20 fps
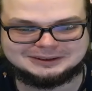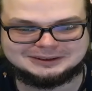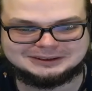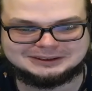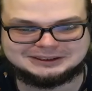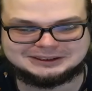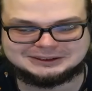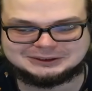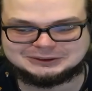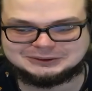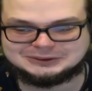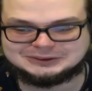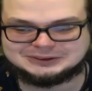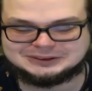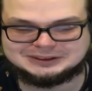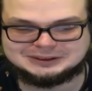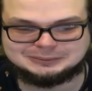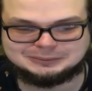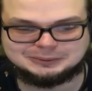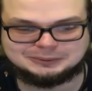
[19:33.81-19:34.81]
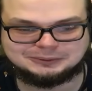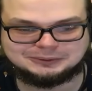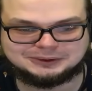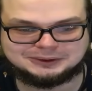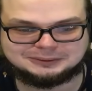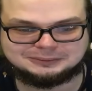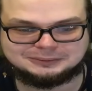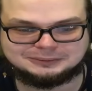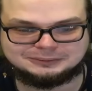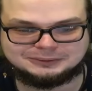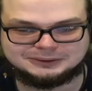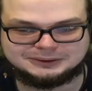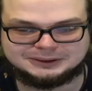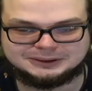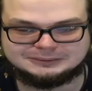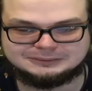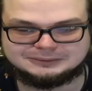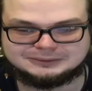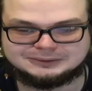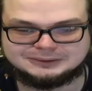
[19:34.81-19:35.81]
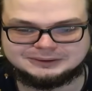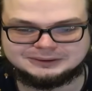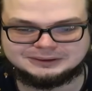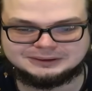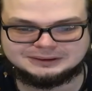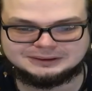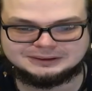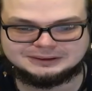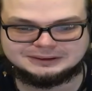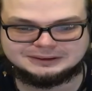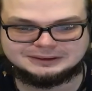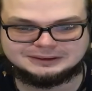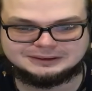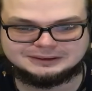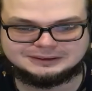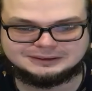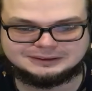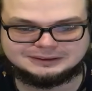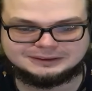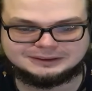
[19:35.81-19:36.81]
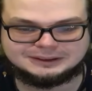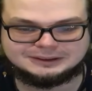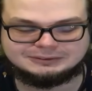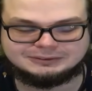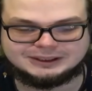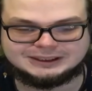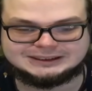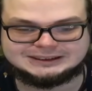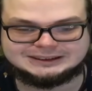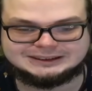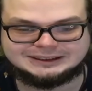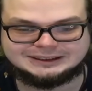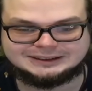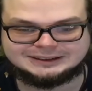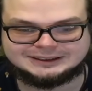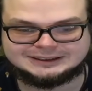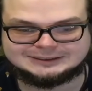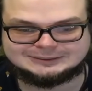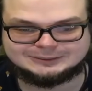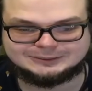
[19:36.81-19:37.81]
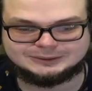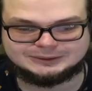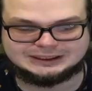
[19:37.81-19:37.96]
Сейчас жестко тебя вот так вот, вот так вот. Хватит кидать свою...